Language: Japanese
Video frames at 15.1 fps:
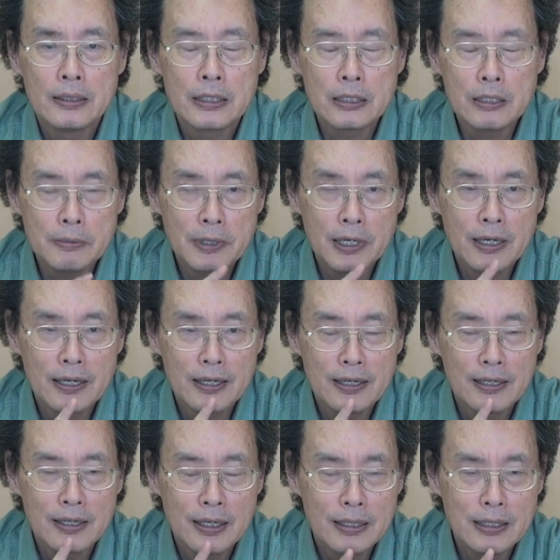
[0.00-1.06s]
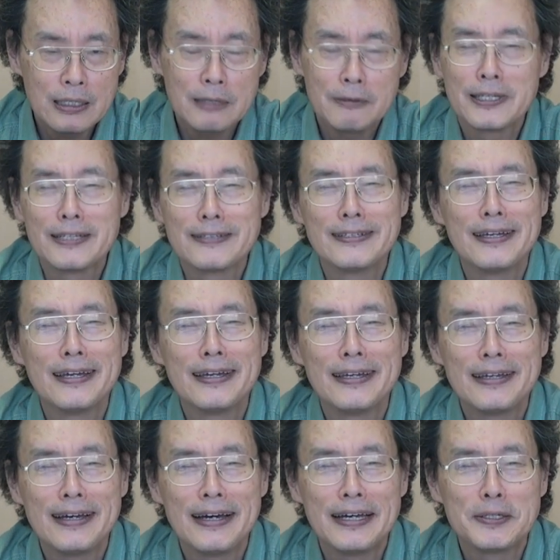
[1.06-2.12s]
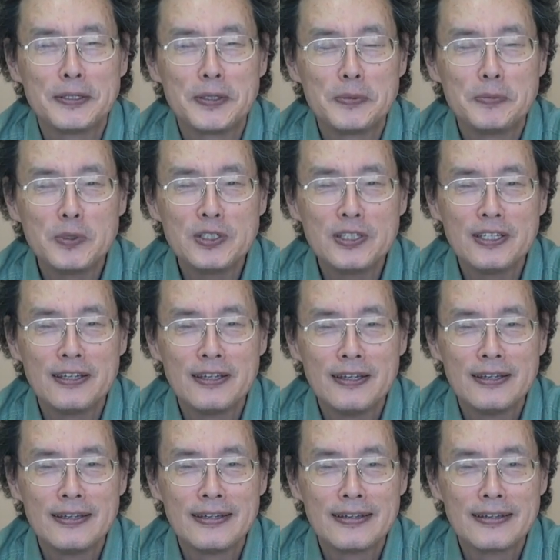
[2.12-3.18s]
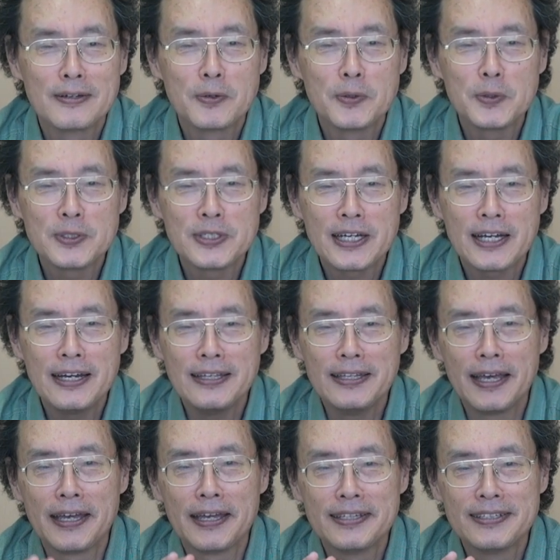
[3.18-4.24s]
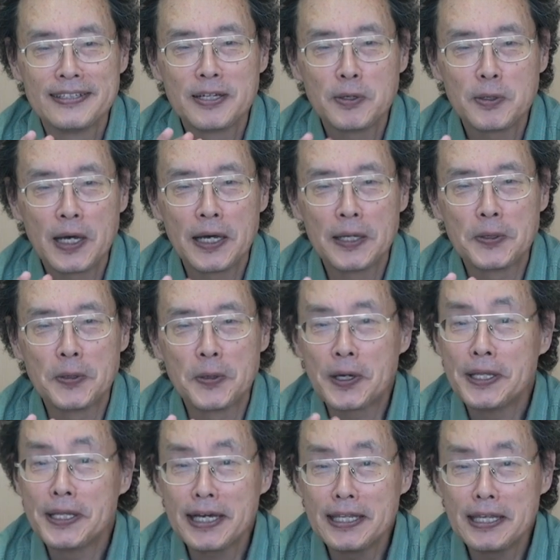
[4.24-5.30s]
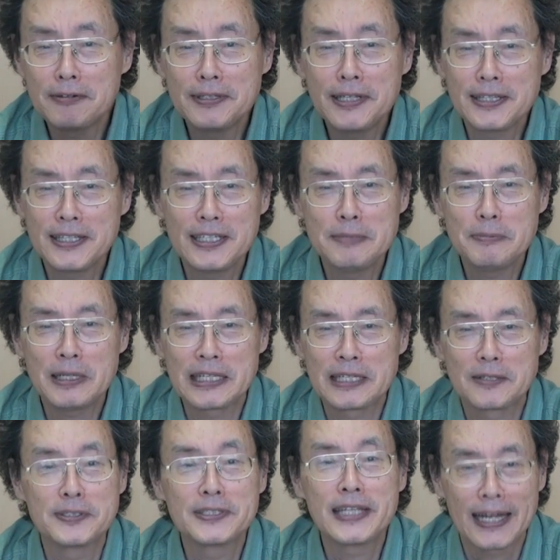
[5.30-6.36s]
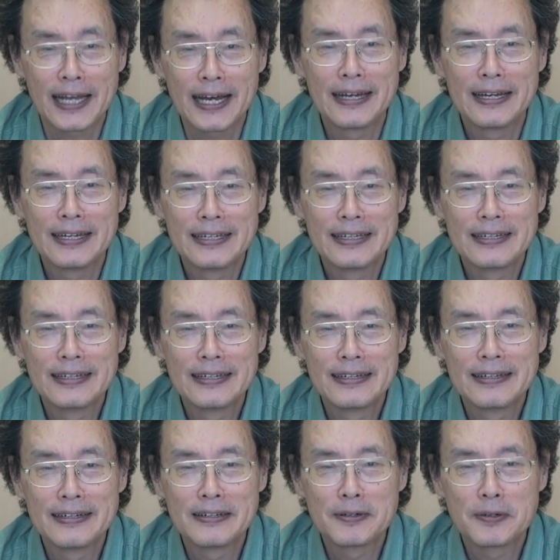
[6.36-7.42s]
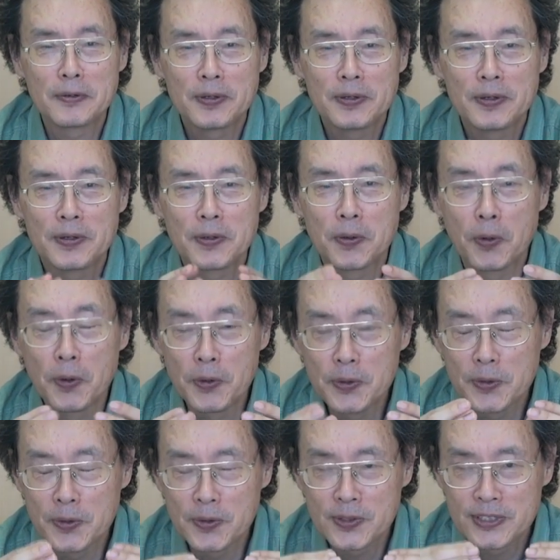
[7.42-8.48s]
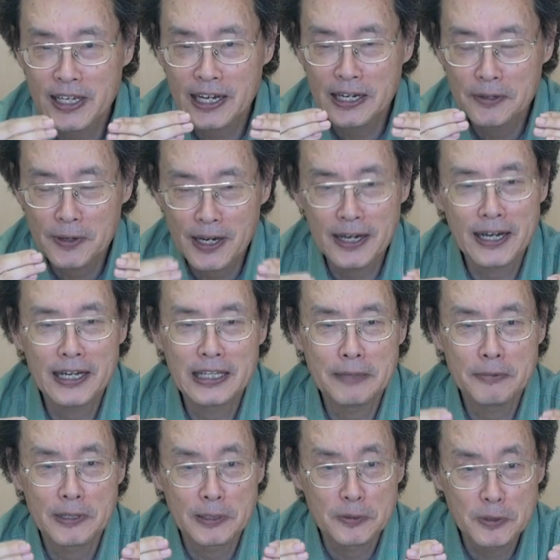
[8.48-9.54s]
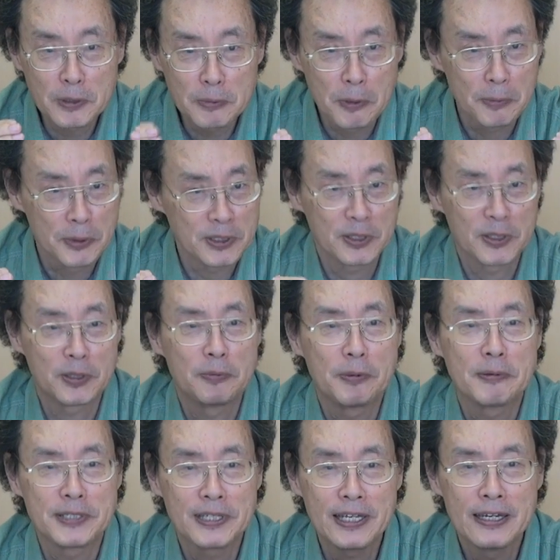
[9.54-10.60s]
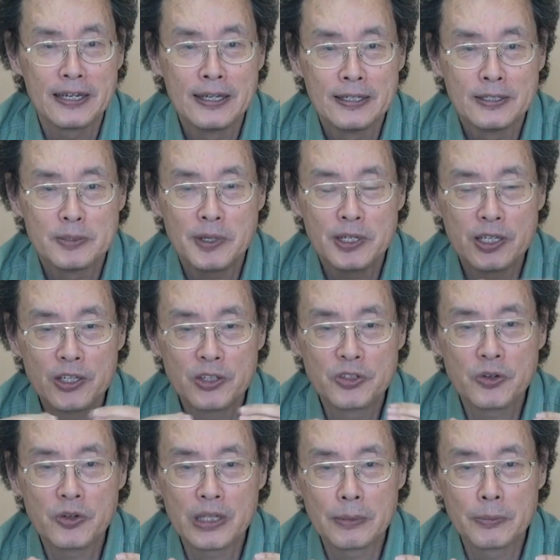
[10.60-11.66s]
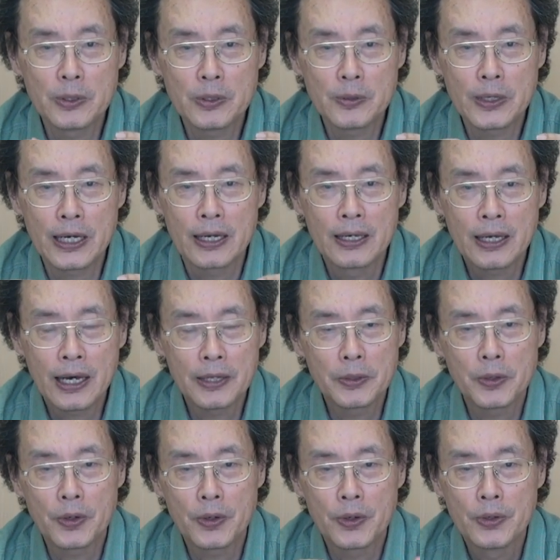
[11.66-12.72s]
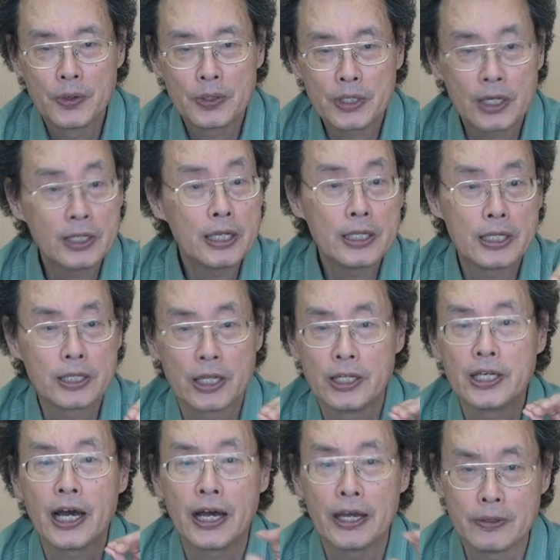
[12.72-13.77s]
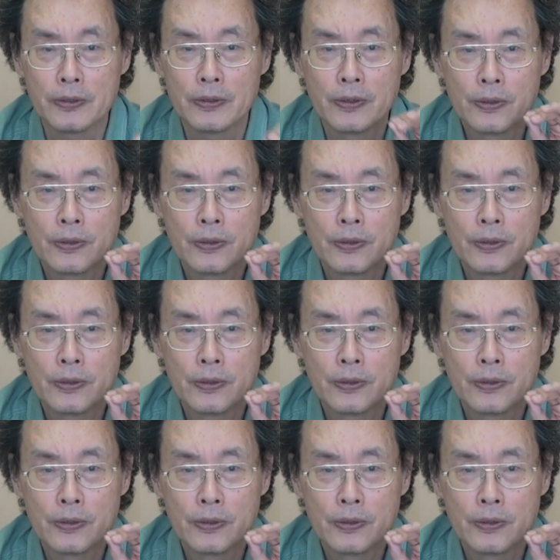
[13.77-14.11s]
例えばあなたはですね、あのもしこの世界で仕事あのお金がなくなってしまったとしたら、こういう世界を考えてみるのはとても面白いと思いますね。つまり必要なものはあのただで手に入る、